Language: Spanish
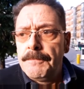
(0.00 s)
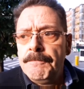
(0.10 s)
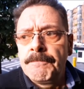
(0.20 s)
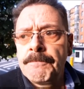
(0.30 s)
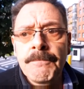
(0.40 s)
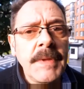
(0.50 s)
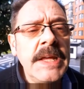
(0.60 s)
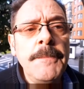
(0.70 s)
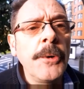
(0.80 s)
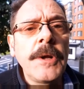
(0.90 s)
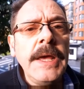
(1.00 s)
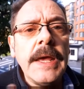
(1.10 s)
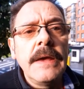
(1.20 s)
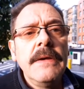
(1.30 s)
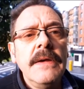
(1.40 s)
Mm, ¿Y por qué?
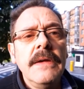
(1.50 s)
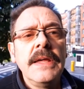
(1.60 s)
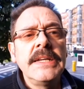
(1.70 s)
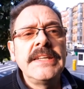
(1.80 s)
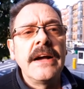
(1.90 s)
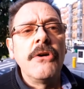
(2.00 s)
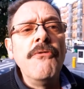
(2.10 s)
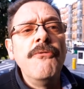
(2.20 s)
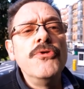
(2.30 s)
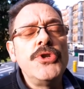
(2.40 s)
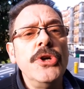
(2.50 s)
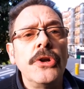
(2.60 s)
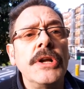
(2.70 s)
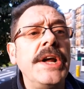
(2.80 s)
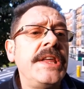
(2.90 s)
esa confusión,
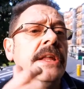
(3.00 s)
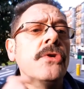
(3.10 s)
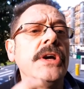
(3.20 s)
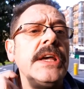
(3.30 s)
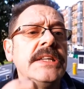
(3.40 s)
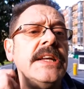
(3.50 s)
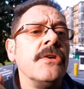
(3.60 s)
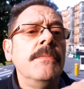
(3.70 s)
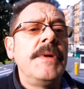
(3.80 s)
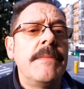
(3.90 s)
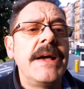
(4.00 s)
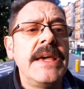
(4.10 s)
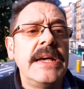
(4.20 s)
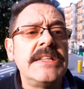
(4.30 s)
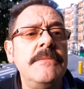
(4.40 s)
creyendo que ese nombre
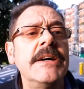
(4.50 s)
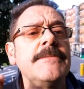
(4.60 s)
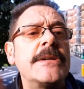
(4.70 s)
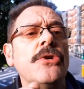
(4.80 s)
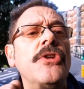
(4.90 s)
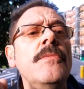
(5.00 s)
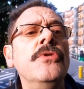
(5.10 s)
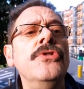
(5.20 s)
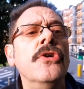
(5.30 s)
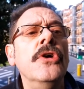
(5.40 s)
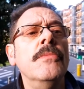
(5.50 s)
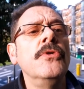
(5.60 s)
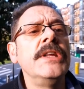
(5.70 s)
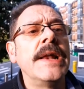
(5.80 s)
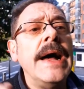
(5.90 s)
Amaya es el más vasco del mundo mundial,